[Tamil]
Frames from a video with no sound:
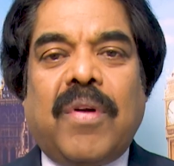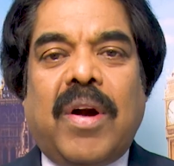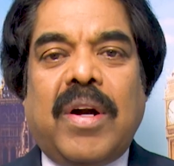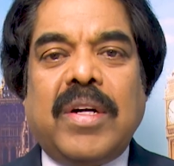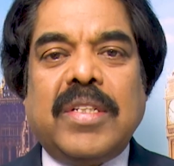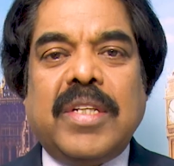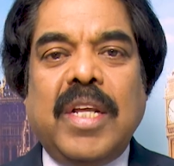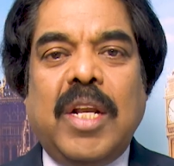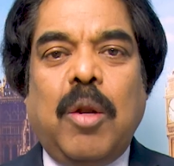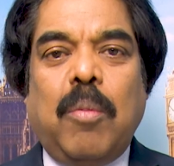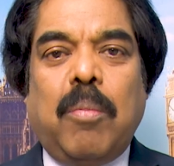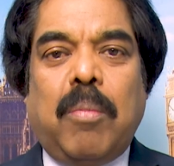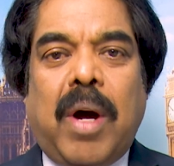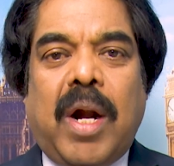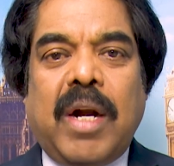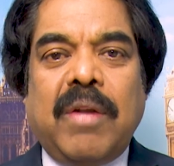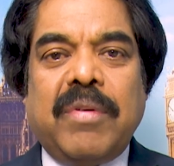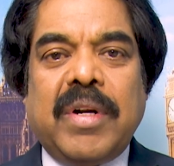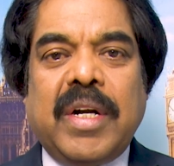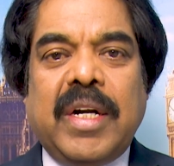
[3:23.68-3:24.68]
பிரான்சில்
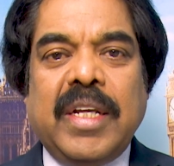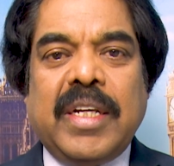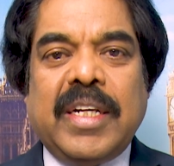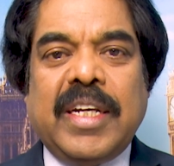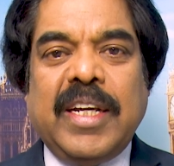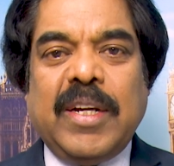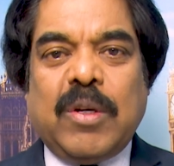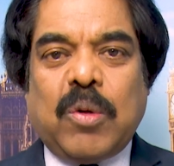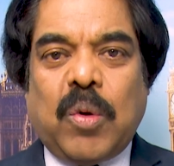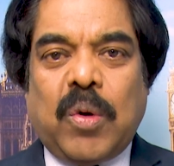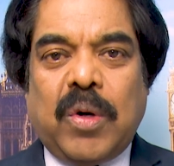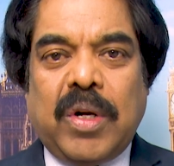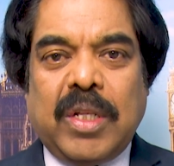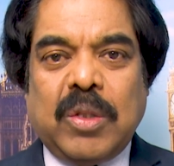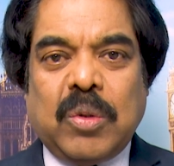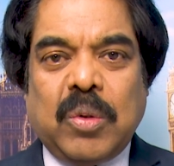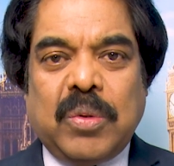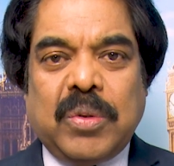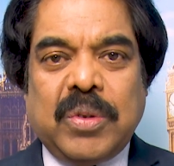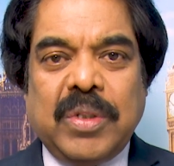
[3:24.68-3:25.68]
மாணவர்களுக்கு கொரோனா
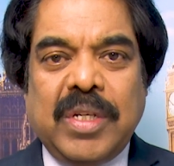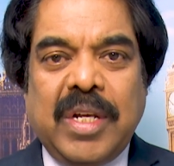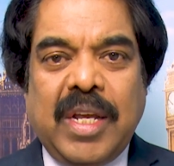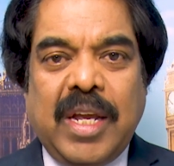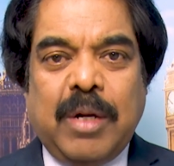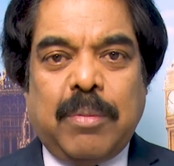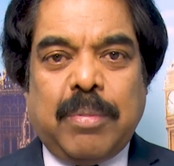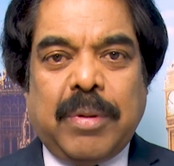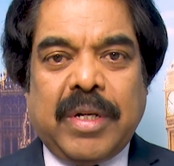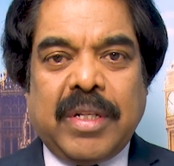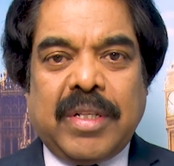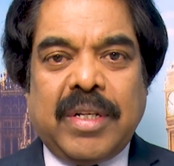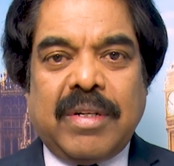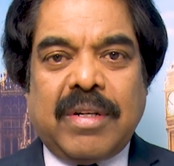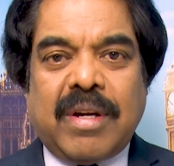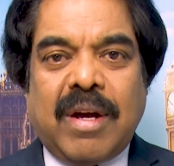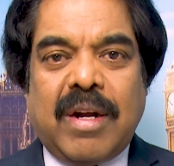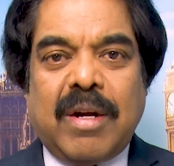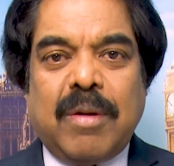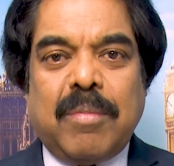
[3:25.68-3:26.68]
தொற்று ஏற்பட்டதன்
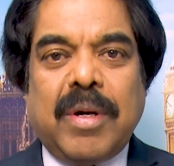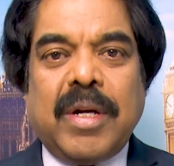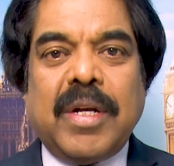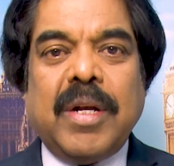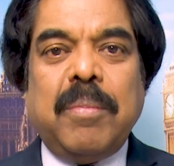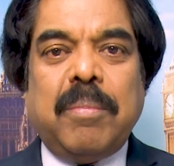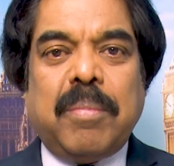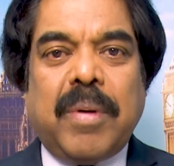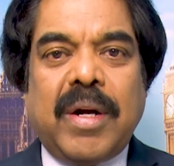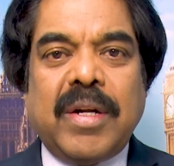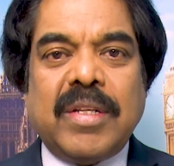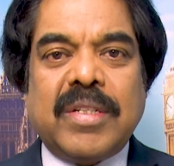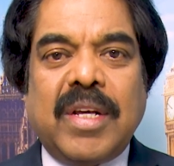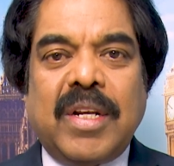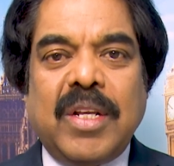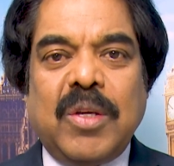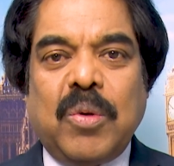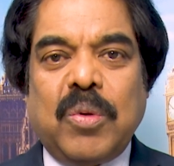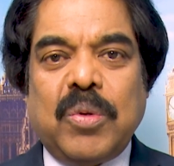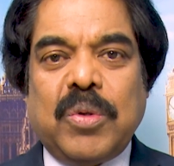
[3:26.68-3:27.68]
காரணமாக
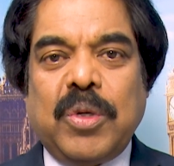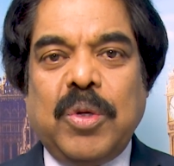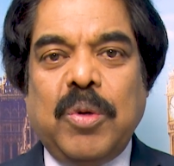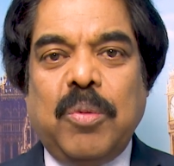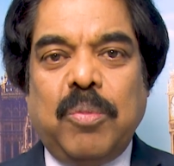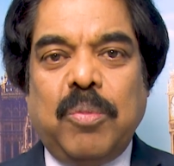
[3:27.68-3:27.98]
பாடசாலை ஒன்று